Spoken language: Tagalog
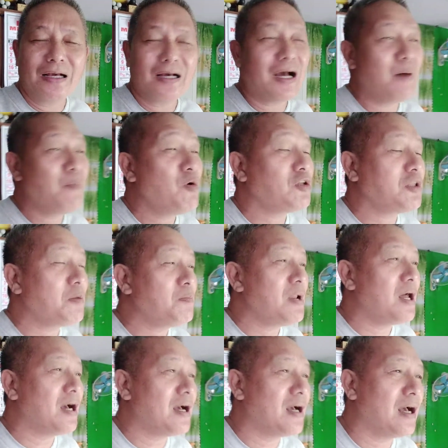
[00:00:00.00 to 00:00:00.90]
Kamote
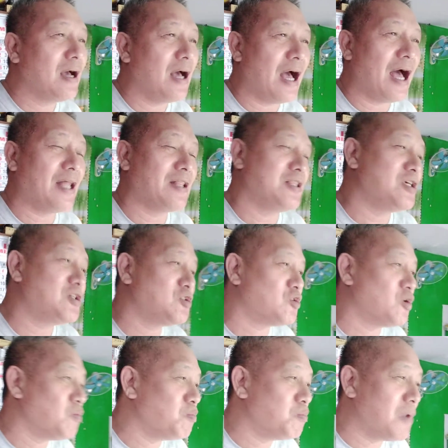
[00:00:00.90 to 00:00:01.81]
vlog,
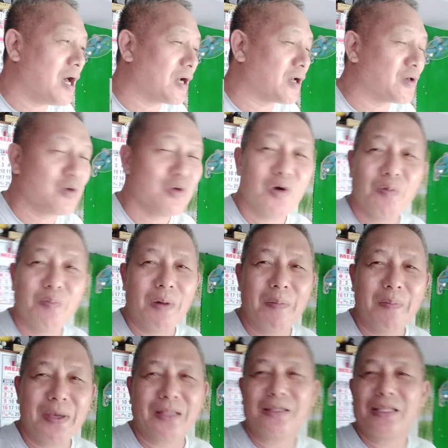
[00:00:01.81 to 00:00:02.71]
addiction vlog, Yo,
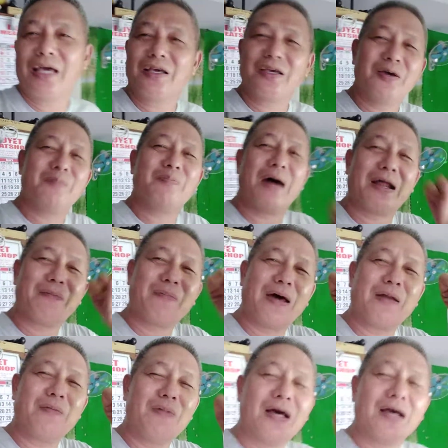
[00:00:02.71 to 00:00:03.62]
mamen. Thank you,
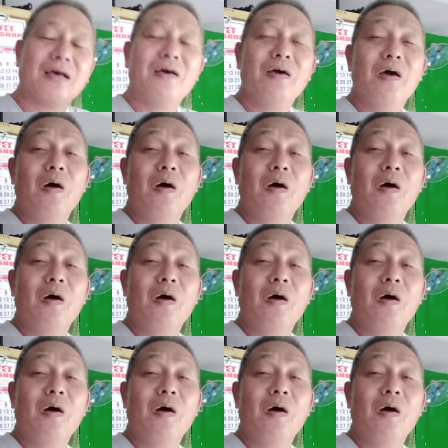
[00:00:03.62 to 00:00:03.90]
Barbar Vlog.